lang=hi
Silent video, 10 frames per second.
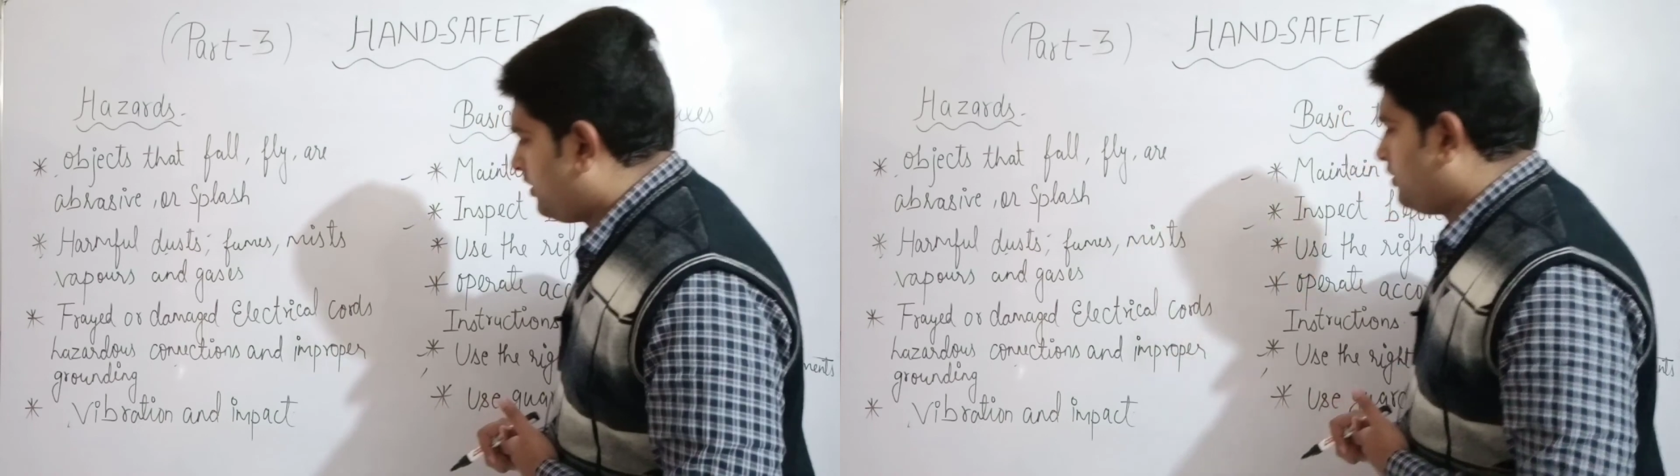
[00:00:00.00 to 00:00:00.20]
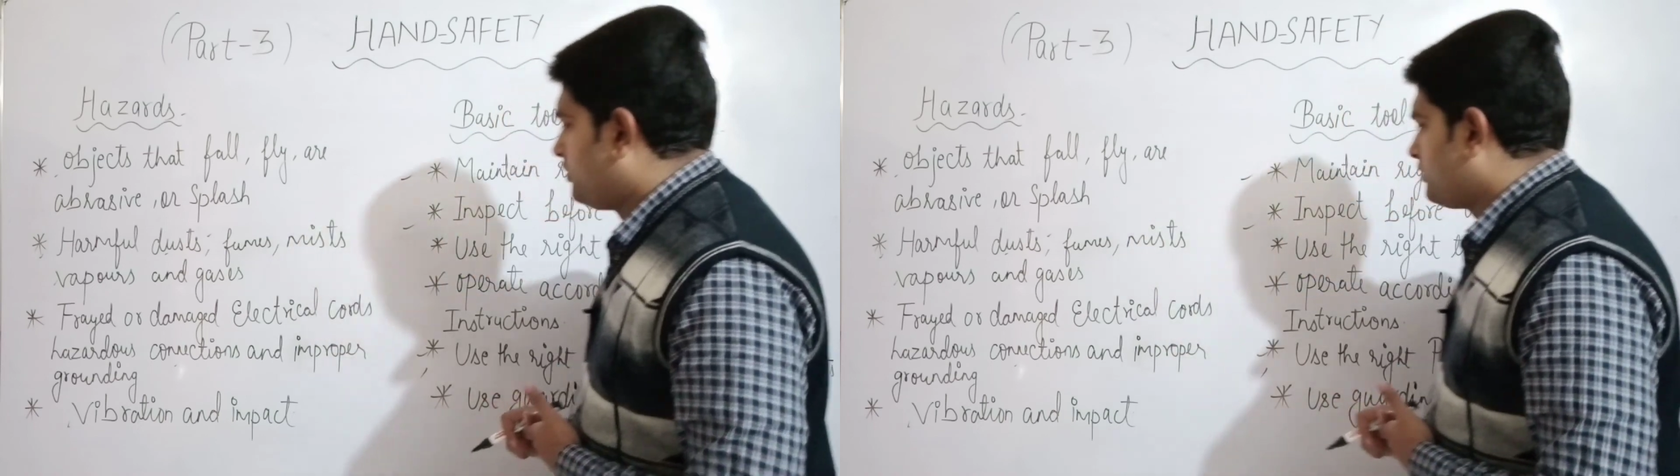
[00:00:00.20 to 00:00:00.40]

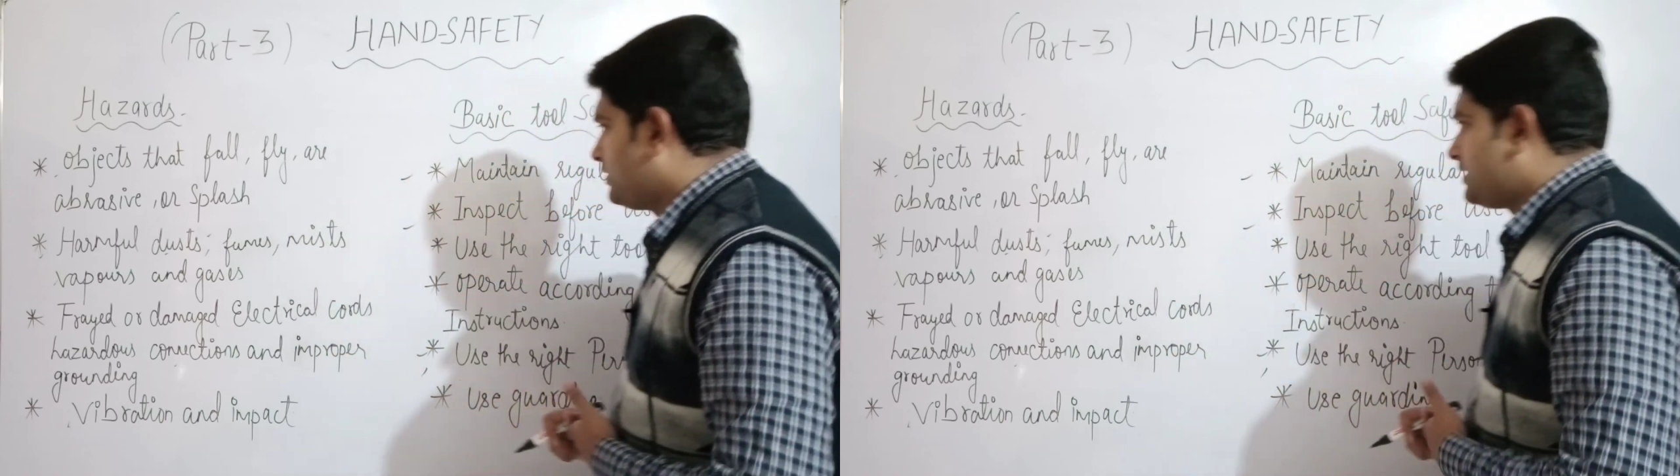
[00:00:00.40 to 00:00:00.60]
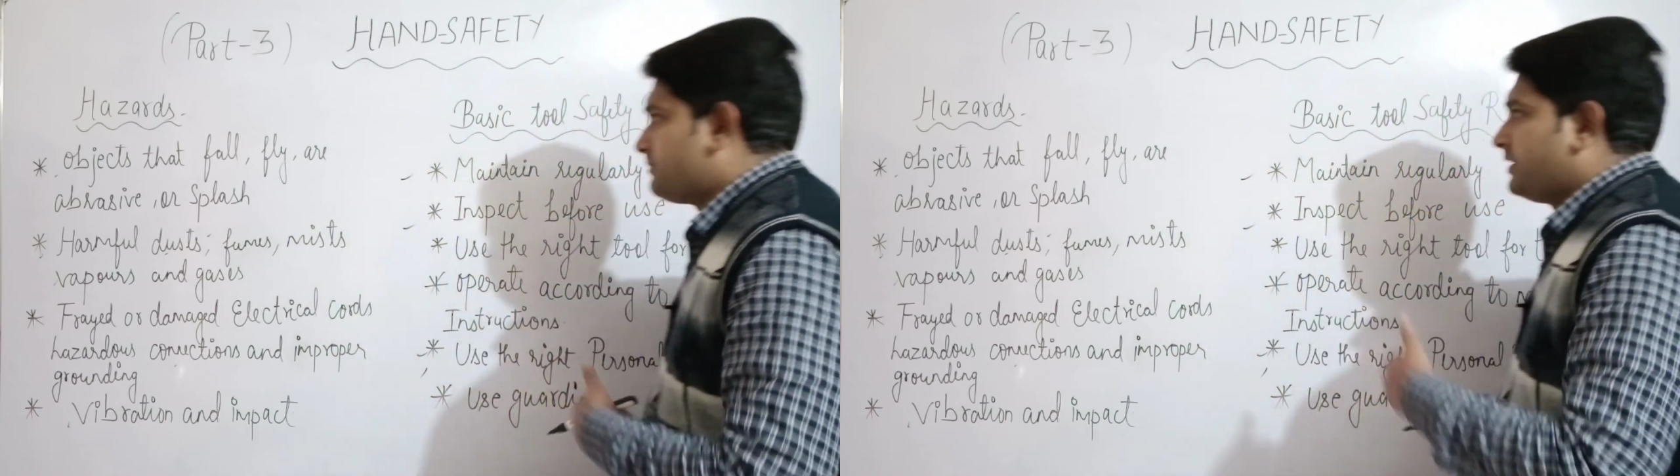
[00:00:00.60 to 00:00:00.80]
और
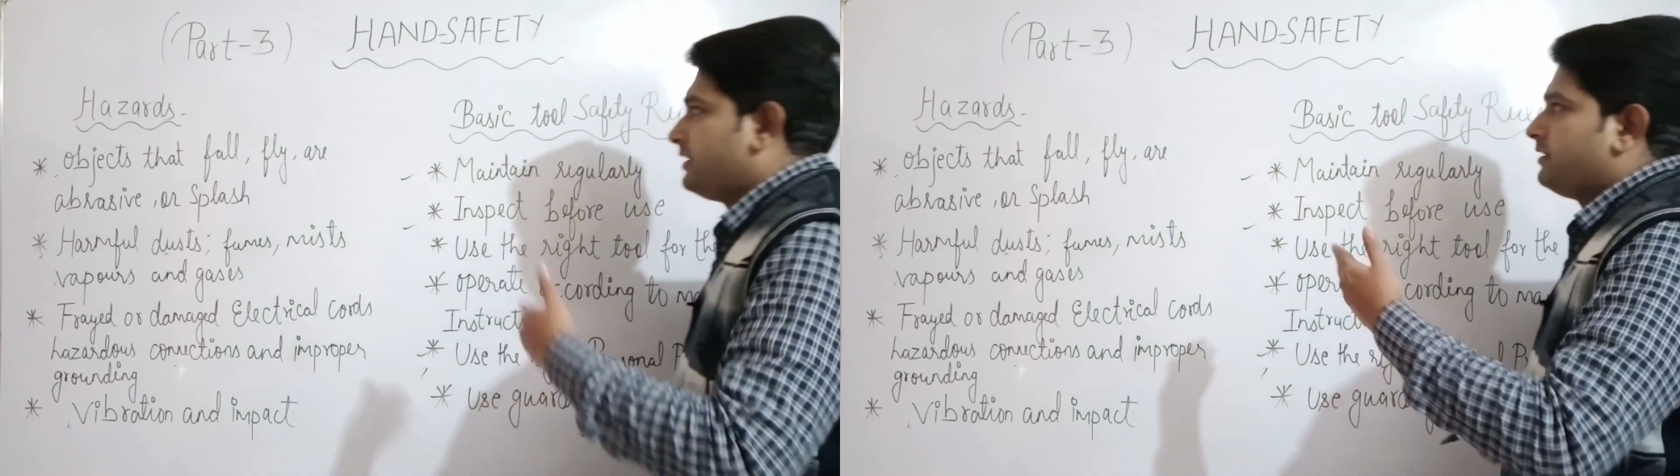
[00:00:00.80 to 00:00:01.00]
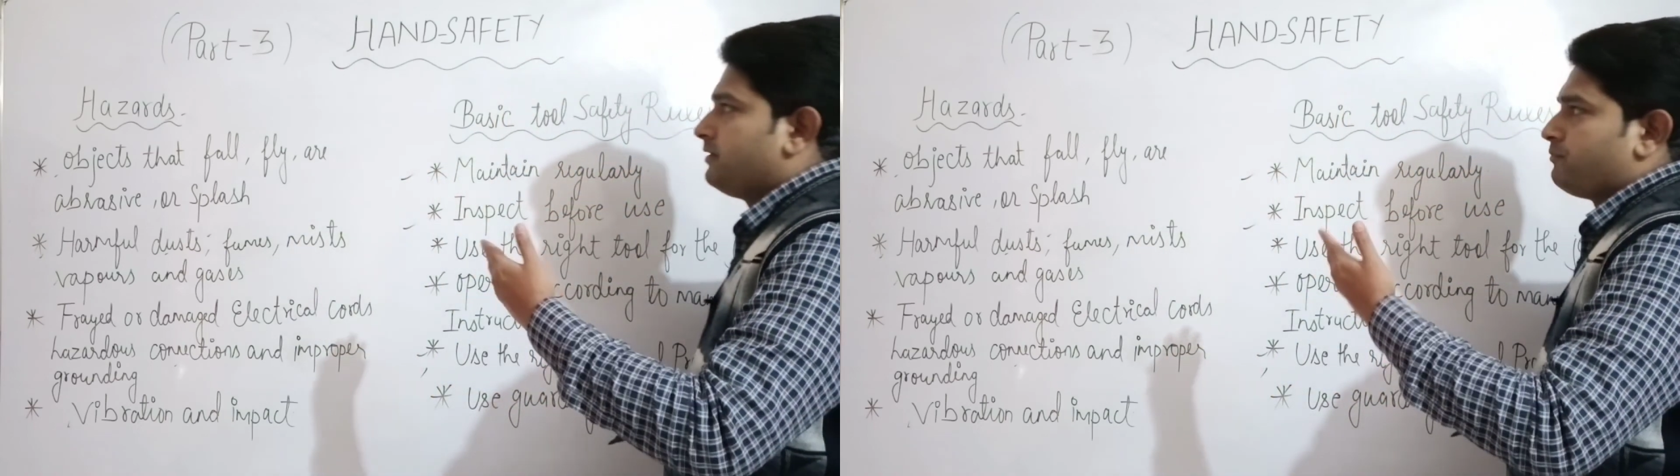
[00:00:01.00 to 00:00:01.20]

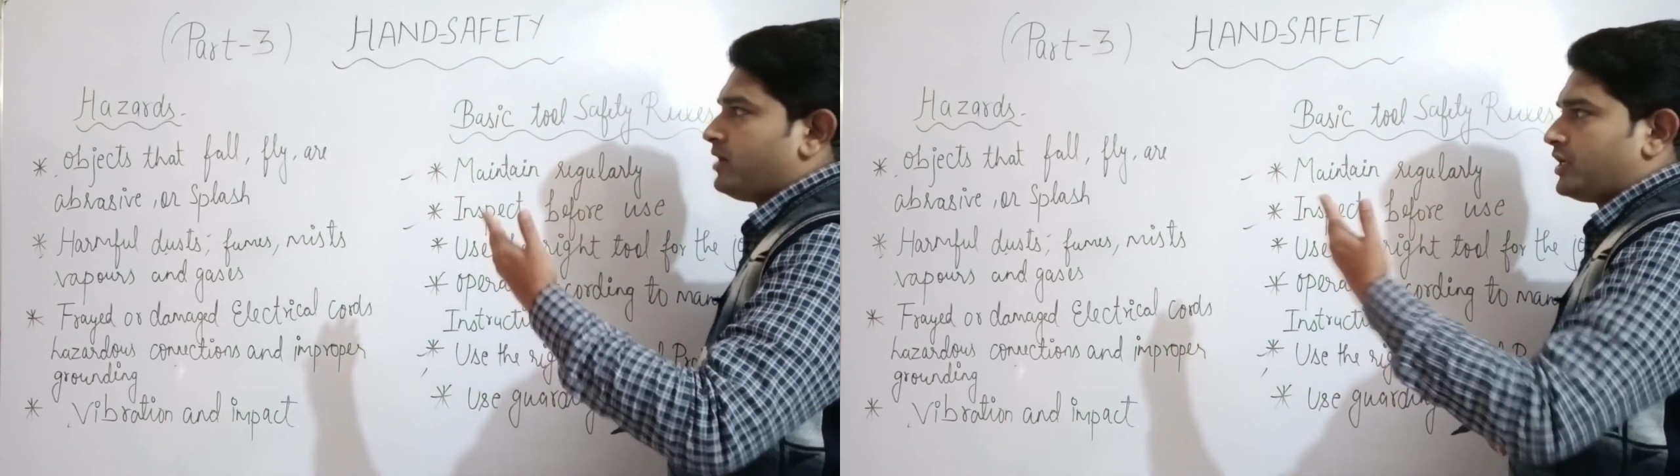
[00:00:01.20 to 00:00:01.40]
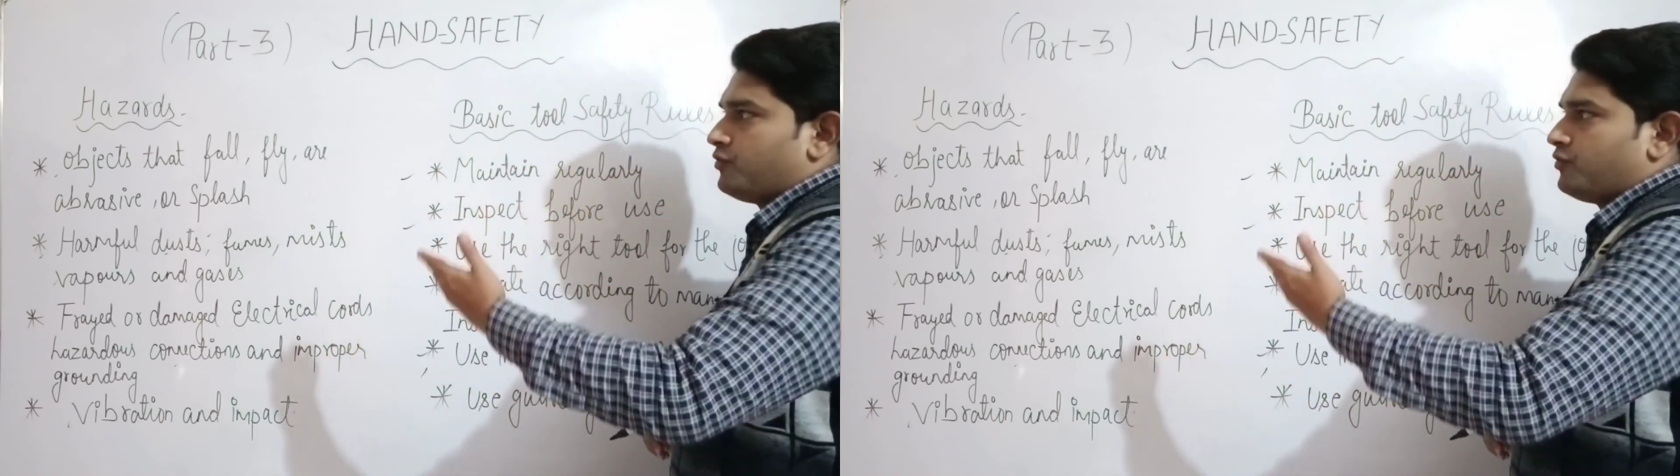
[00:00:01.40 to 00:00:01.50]
इसमें पार्ट